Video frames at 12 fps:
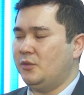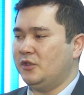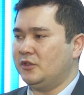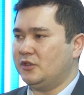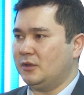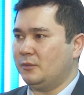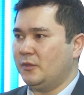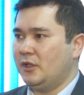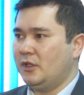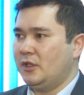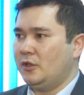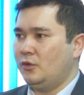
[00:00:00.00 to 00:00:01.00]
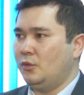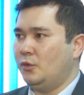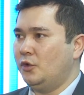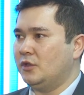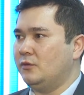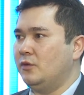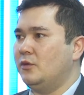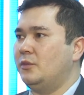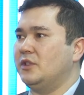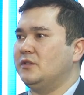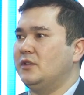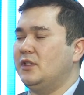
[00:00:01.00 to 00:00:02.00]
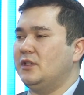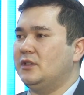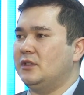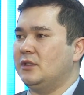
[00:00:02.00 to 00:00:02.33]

менеджерам. Ну, более того, позволяет